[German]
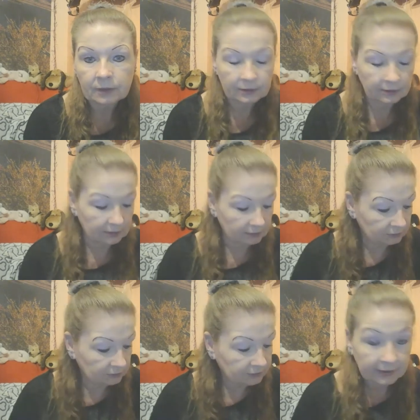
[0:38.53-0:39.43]
Ja,
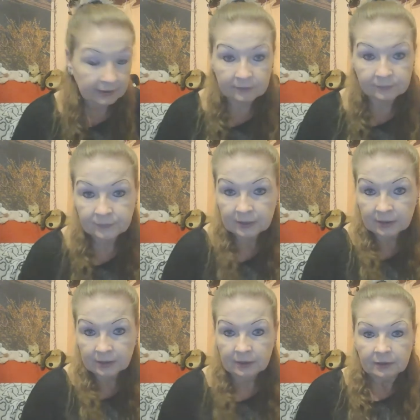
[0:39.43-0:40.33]
und zwar
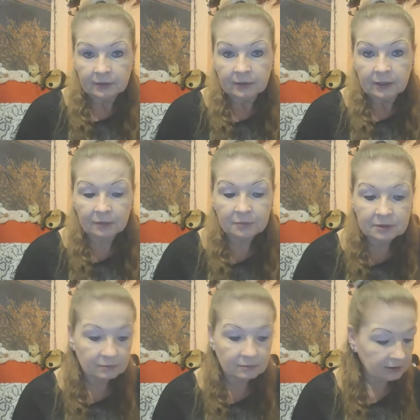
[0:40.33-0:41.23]
habe ich
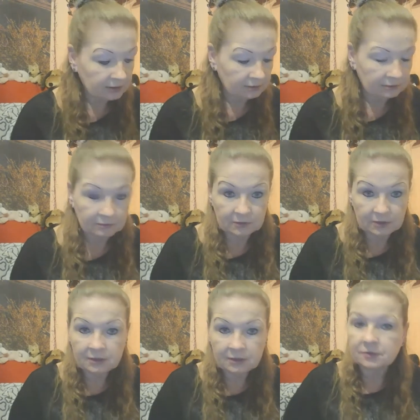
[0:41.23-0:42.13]
nämlich ähm,
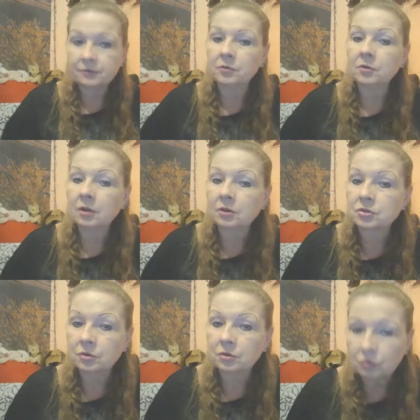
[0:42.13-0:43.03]
diese
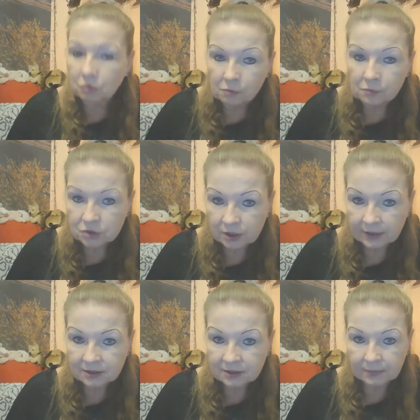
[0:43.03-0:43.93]
wunderschönen
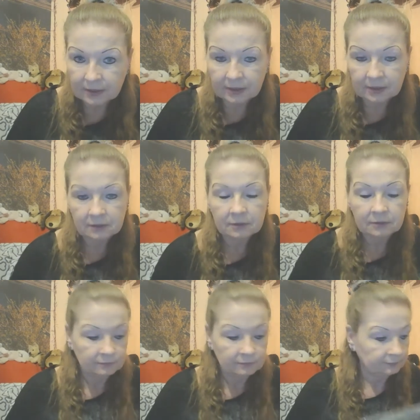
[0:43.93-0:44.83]
Loom-Schals bei,
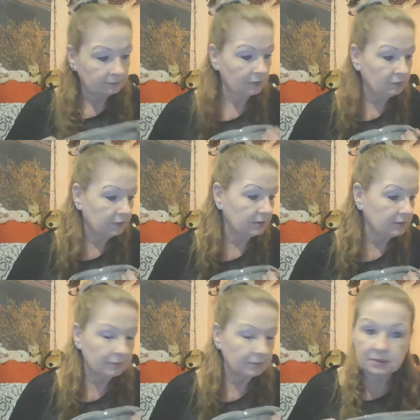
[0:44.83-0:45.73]
wo war das
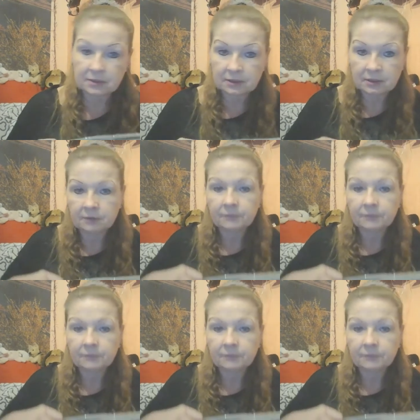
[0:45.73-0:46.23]
denn, bei Teddy